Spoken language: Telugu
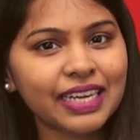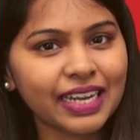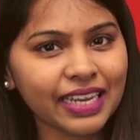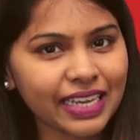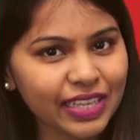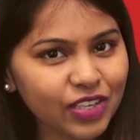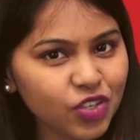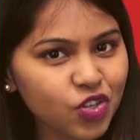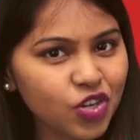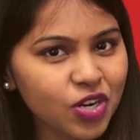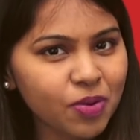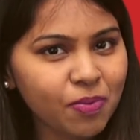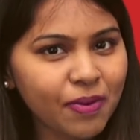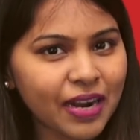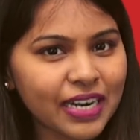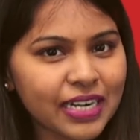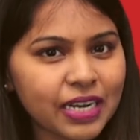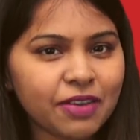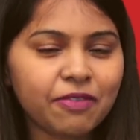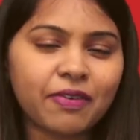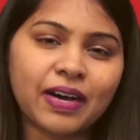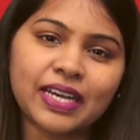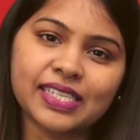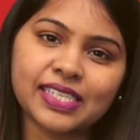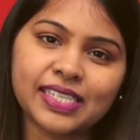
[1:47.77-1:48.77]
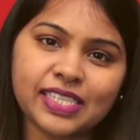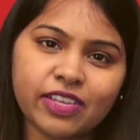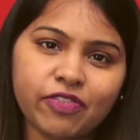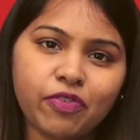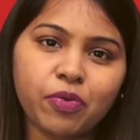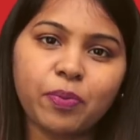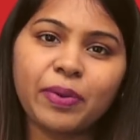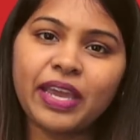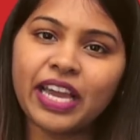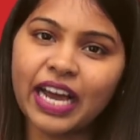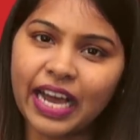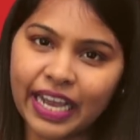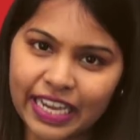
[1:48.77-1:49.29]
తగ్గించిన మాట
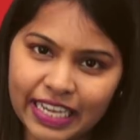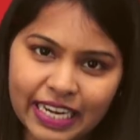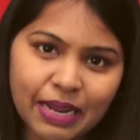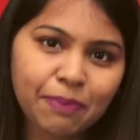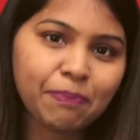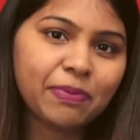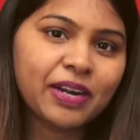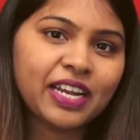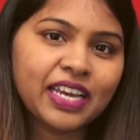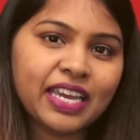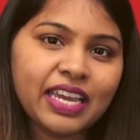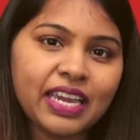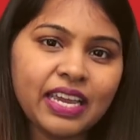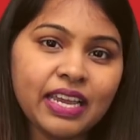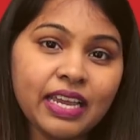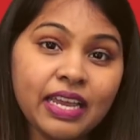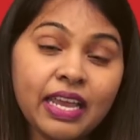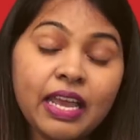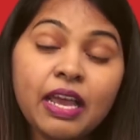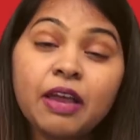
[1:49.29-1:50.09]
వాస్తవమే అయినప్పటికీ